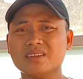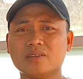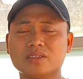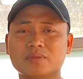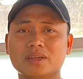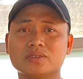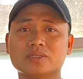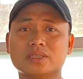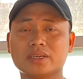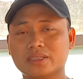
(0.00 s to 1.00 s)
teman kan masuk
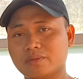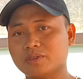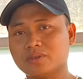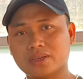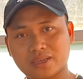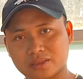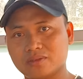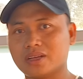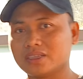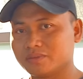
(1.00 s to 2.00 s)
saja kita masukkan kartu
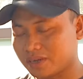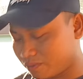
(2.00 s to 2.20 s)
keras merah